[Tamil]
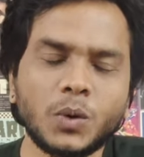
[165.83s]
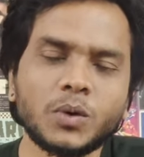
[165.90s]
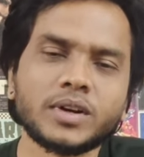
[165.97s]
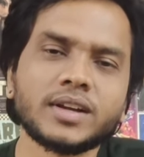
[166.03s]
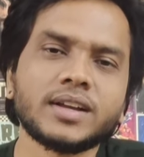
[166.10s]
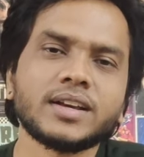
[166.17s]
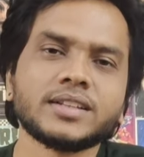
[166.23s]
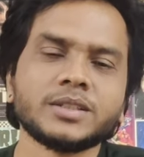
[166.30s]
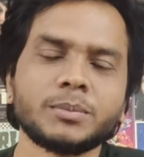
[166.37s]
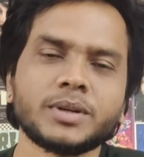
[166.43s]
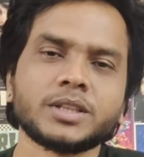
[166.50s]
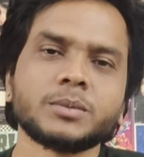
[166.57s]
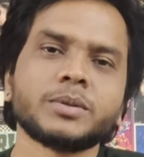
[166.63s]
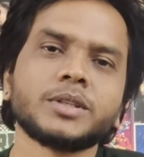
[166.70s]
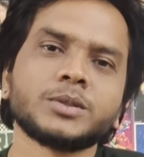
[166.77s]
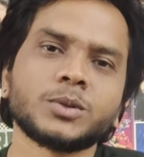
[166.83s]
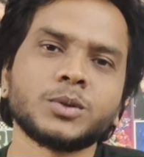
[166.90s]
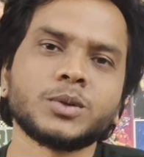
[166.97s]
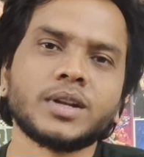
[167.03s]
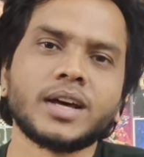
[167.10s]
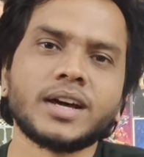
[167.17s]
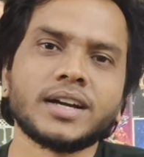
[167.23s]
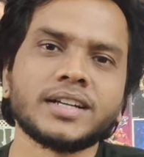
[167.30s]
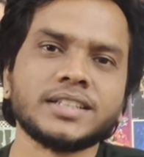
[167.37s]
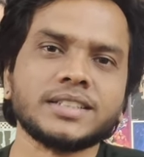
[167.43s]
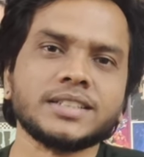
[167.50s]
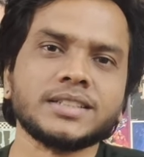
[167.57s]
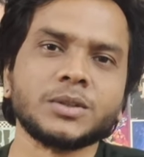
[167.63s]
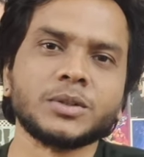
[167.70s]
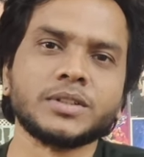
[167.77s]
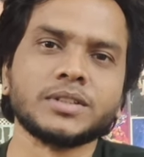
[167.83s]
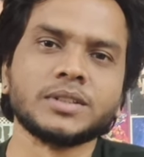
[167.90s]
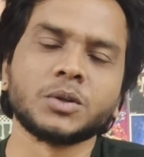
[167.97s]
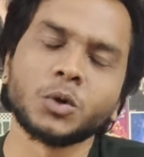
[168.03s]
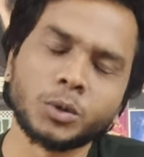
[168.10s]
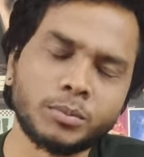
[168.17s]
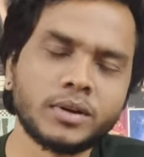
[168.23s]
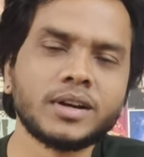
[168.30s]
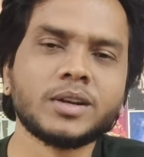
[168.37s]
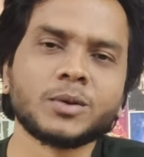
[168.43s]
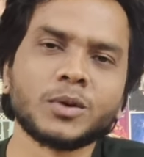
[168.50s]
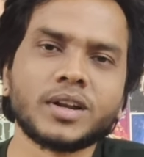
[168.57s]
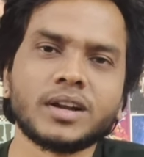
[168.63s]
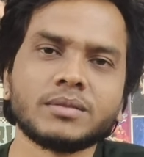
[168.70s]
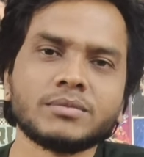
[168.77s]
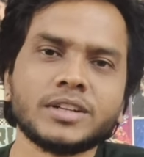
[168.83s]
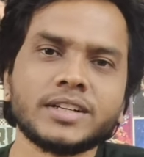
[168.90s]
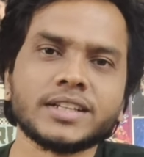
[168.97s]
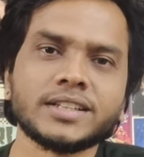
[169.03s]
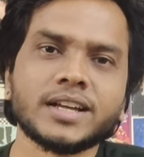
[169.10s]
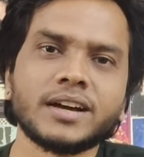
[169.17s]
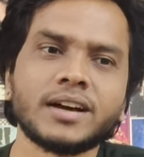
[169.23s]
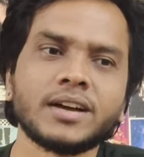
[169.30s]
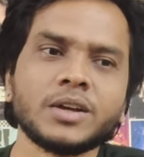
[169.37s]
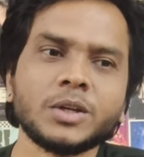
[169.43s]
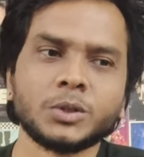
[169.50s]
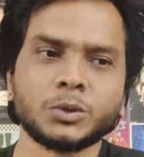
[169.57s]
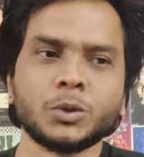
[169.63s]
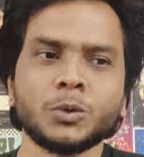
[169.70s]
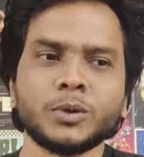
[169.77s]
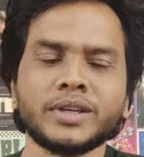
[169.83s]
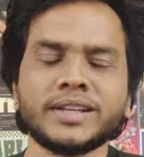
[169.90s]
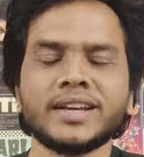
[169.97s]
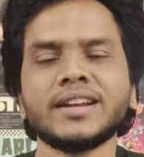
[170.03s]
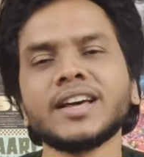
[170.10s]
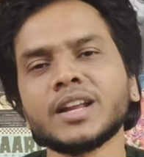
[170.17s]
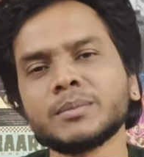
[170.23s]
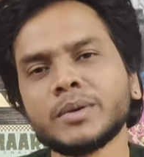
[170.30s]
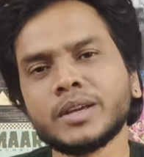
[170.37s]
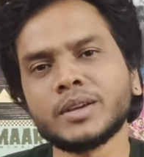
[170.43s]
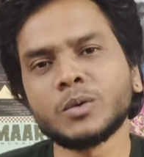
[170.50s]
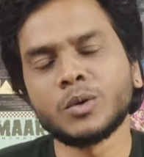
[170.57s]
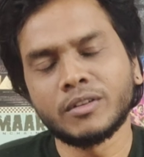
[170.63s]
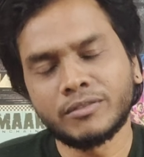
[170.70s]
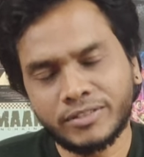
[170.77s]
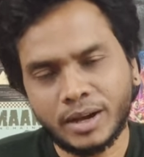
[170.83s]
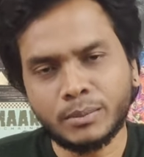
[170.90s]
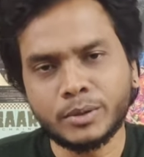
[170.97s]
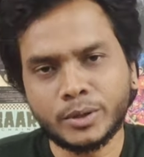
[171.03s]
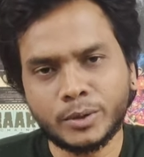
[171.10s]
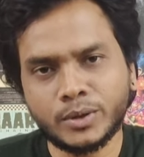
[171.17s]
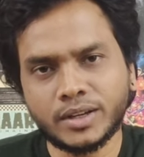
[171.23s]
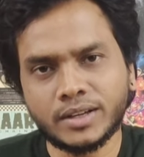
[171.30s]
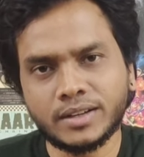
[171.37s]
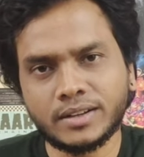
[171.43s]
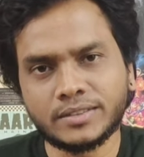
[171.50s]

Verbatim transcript: ஓவராலாக இந்த படத்தை பற்றி சொல்லணும்னா இது ஒரு குடும்பங்கள் கொண்டாடும் வெற்றி தான் ஸோ நீங்கள் எல்லாருமே உங்கள் ஃபேமிலியோட